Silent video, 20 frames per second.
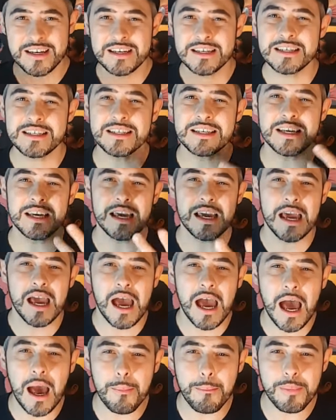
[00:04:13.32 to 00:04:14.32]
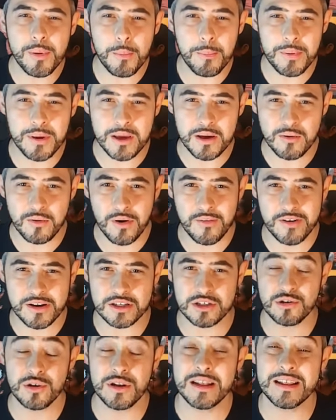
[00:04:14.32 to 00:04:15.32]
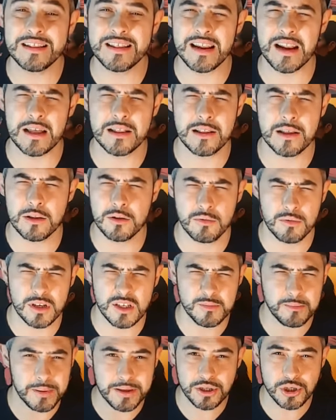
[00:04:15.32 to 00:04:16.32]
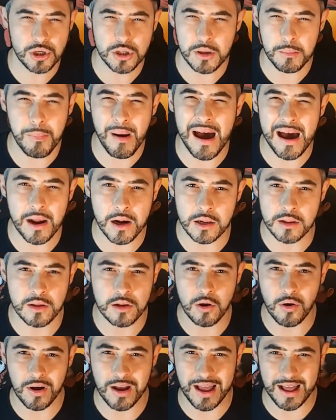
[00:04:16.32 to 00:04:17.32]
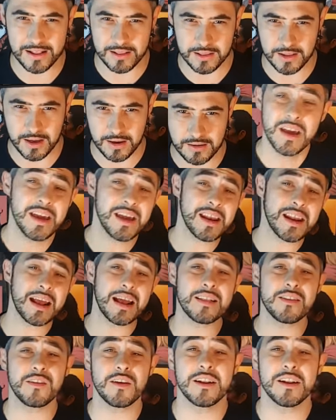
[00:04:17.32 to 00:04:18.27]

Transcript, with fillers: si appropinqua verso l'entrata di una specie di bar, di locanda. Il ragazzo